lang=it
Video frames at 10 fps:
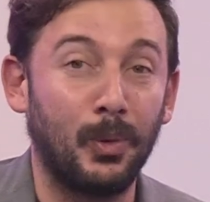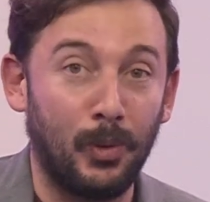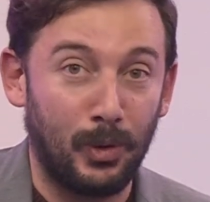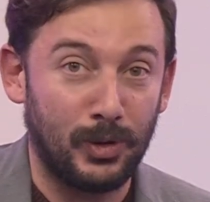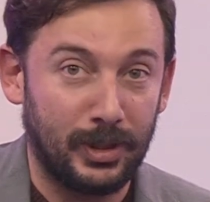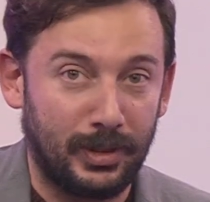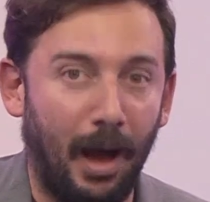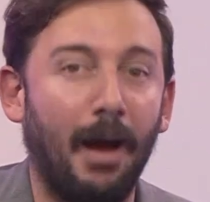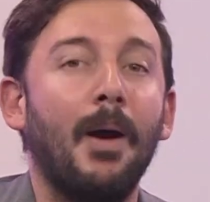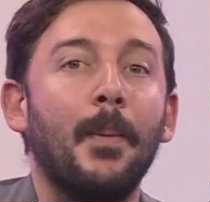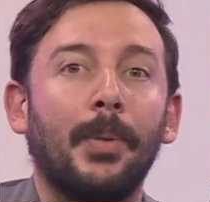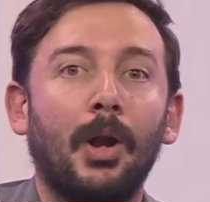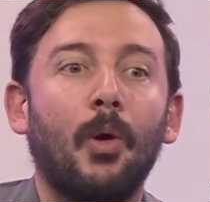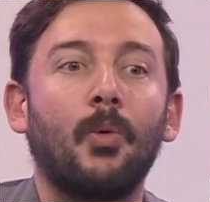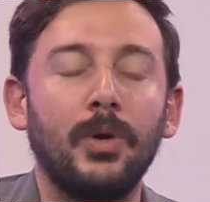curiosità,
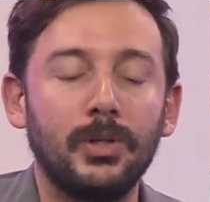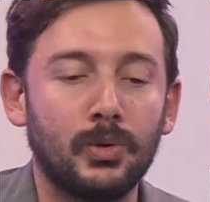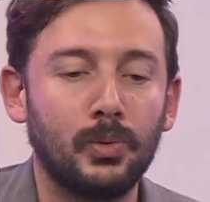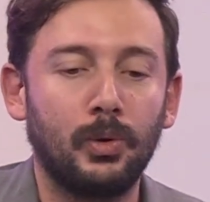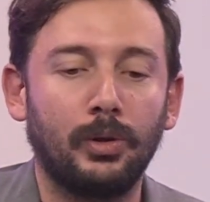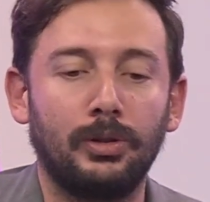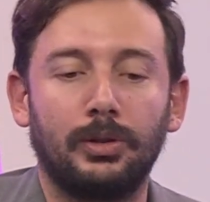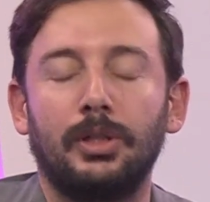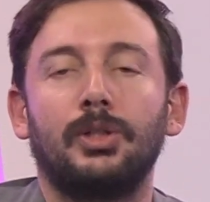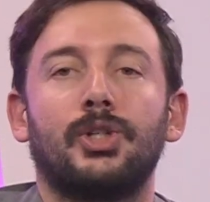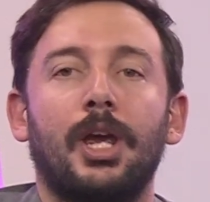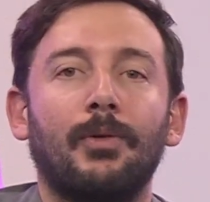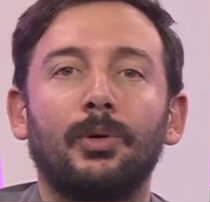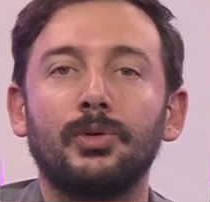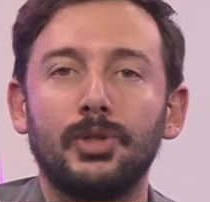però qui in studio ti
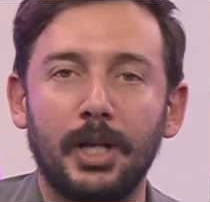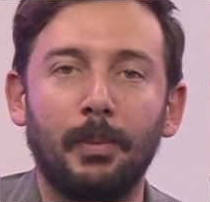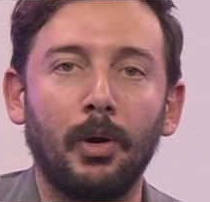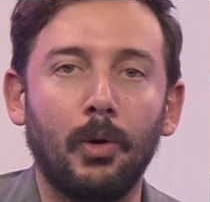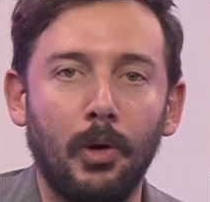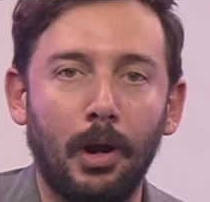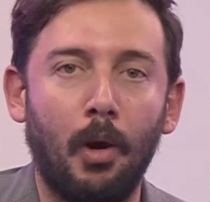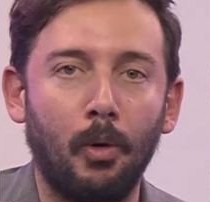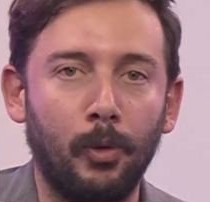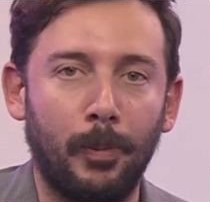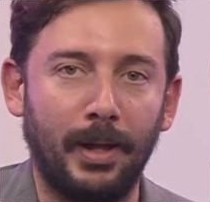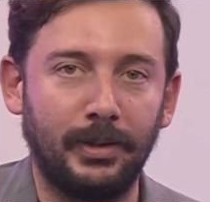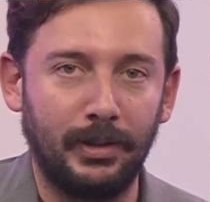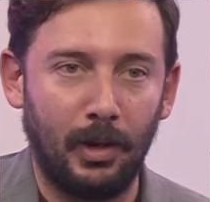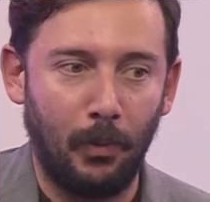dicevo non ci siamo ancora
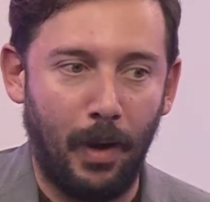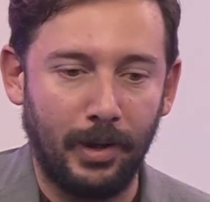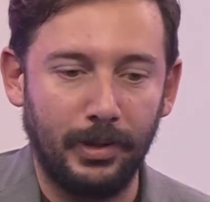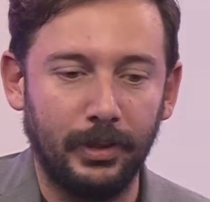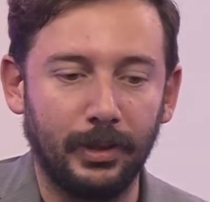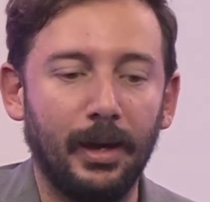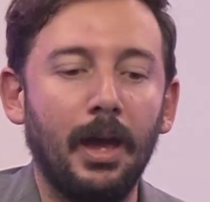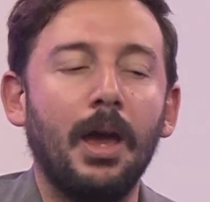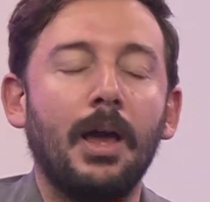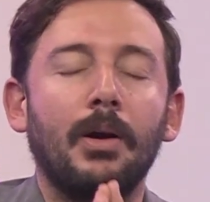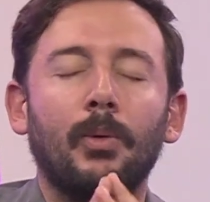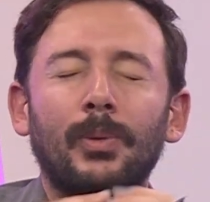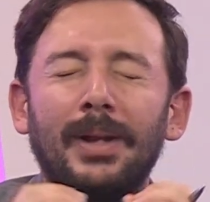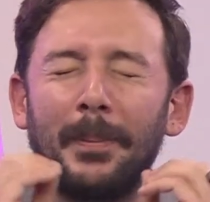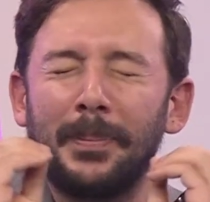occupati del wedding.
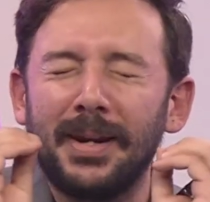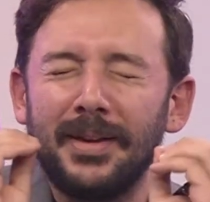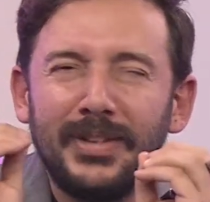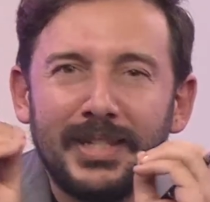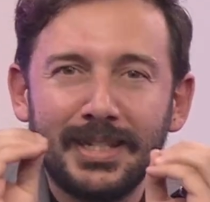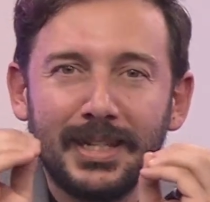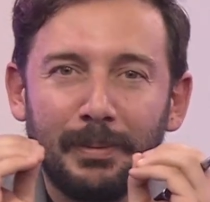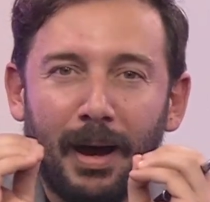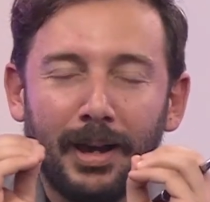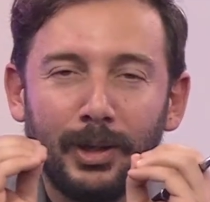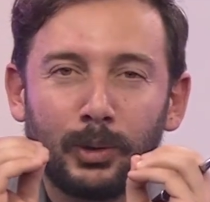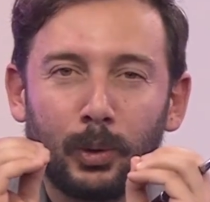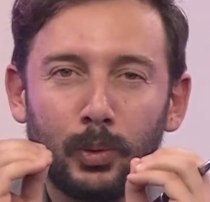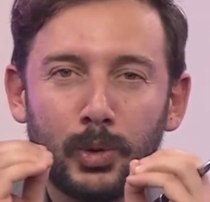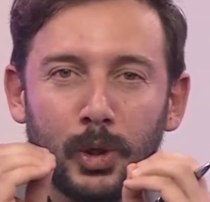Bene. Una brevissima
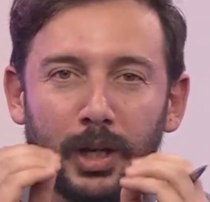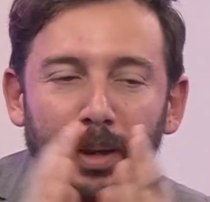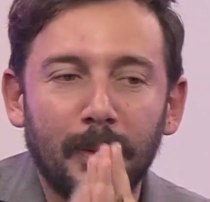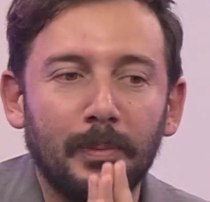introduzione